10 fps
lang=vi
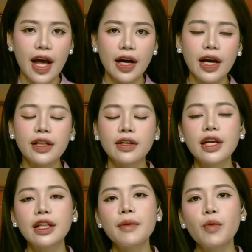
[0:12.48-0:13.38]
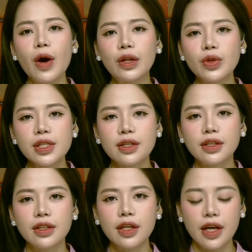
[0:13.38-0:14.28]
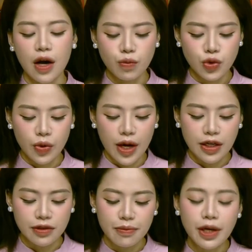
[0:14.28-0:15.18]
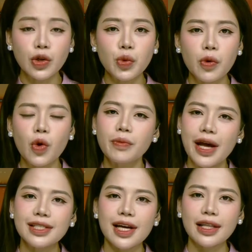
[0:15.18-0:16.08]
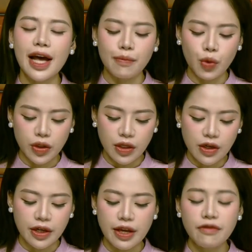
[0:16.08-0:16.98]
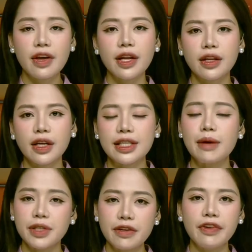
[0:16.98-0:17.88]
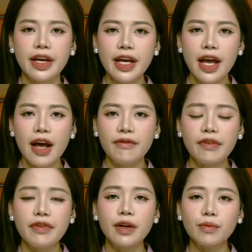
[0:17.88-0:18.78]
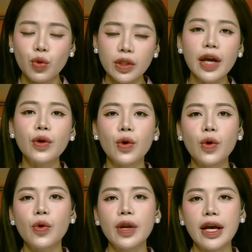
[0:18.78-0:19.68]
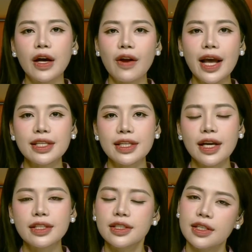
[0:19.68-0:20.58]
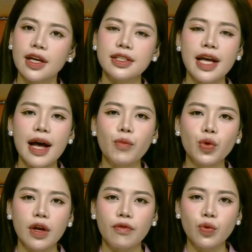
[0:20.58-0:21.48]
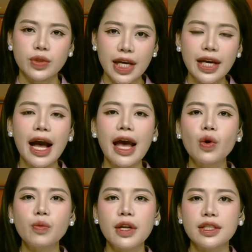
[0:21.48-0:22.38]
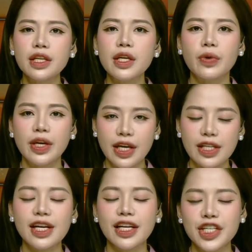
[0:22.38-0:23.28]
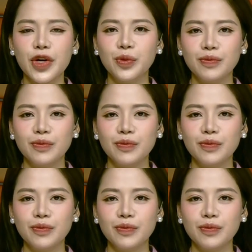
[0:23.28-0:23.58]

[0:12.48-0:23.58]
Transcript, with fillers: À, kể từ khi tiếp quản Twitter thì ông chủ Elon Musk cũng đã sa thải một nửa nhân viên để giảm chi phí và việc muốn thay đổi logo này có lẽ sẽ xảy ra một à, vụ tranh cãi cũng như là rất nhiều ý kiến trái chiều.